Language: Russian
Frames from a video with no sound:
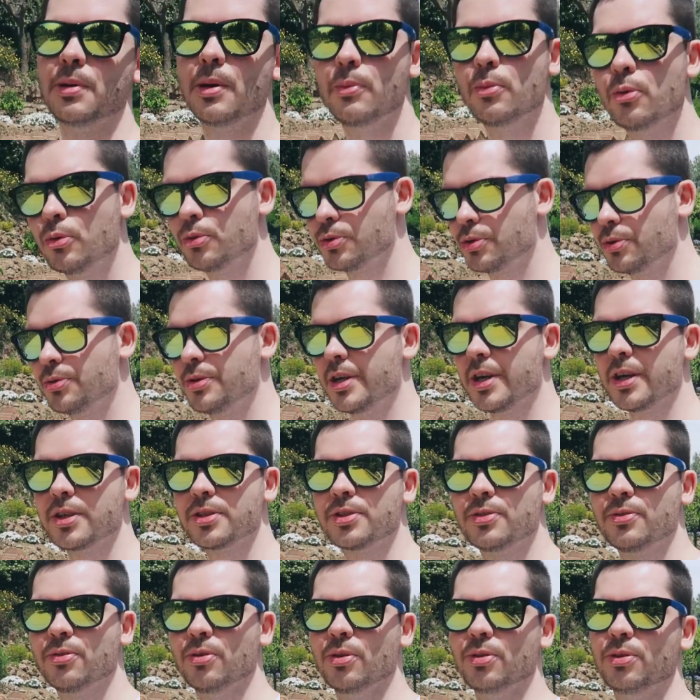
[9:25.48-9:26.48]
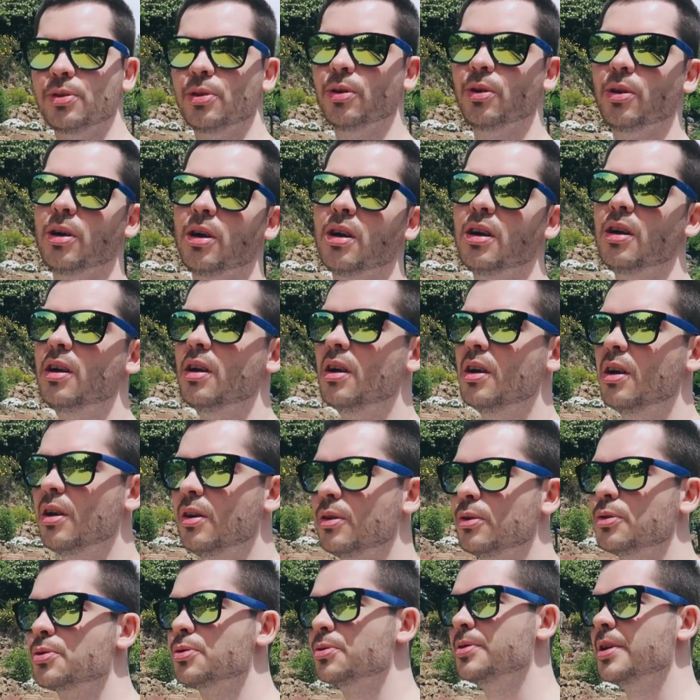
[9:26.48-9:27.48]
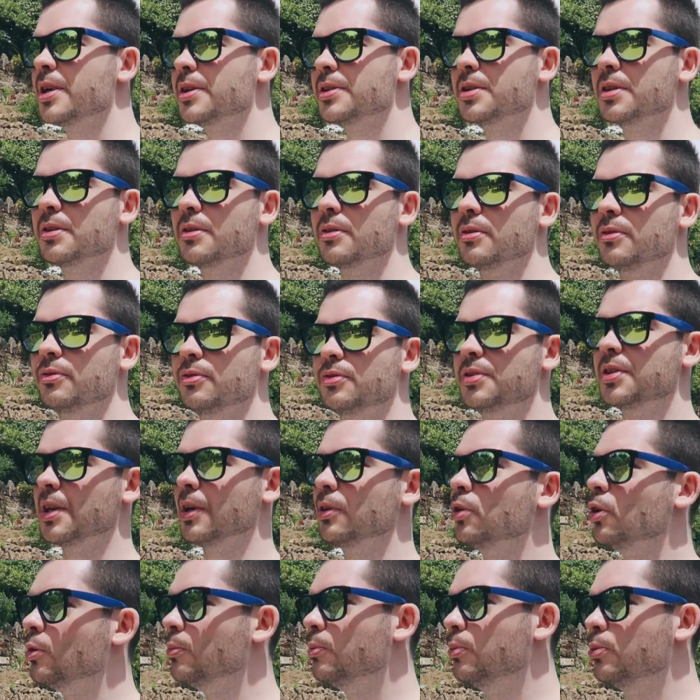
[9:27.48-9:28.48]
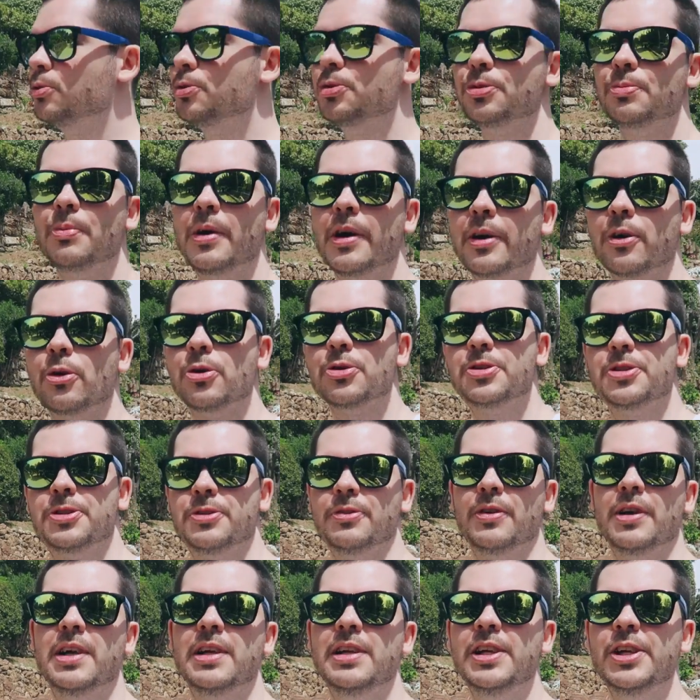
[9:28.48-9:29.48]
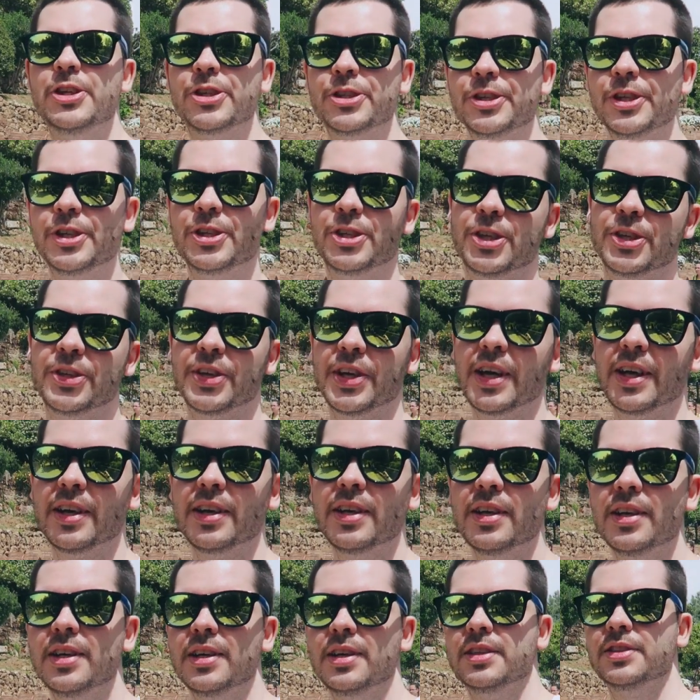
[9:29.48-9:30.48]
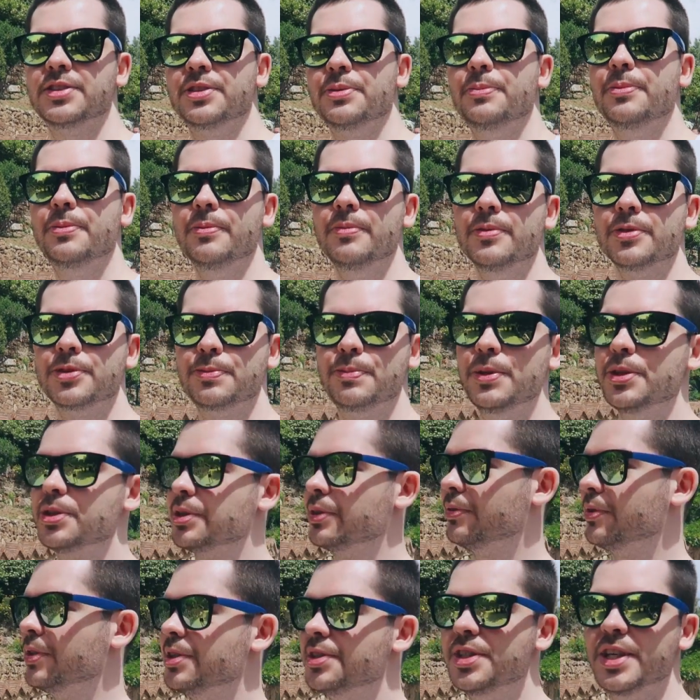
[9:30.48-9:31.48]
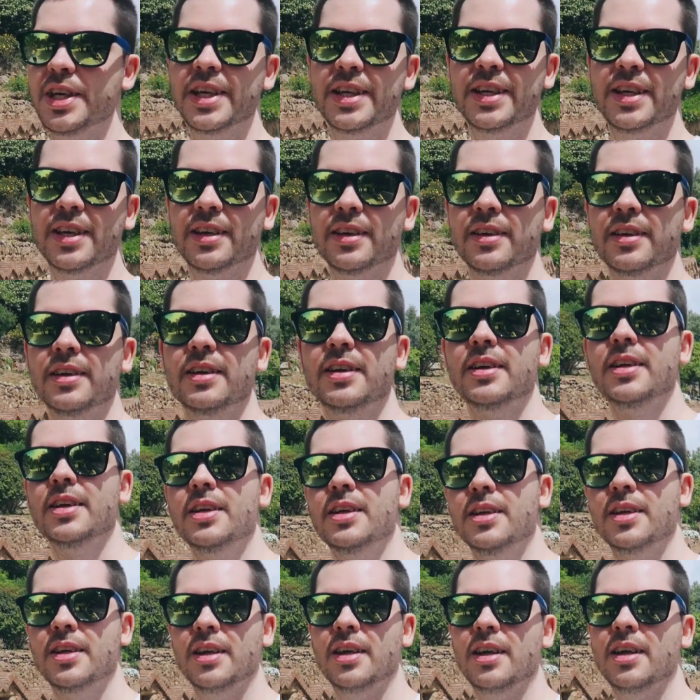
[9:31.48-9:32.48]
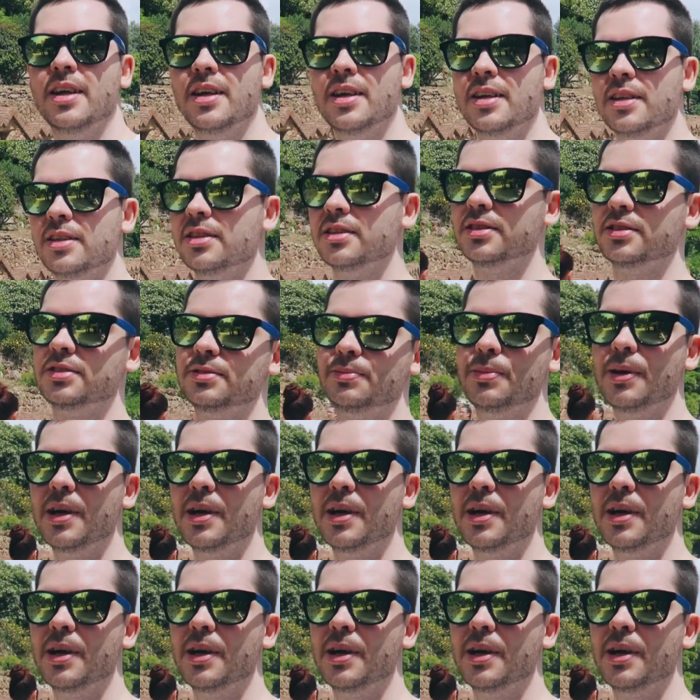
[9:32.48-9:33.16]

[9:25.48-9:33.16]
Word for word: самому государству, то государство все равно будет морозить твои личные счета, списывать деньги а, с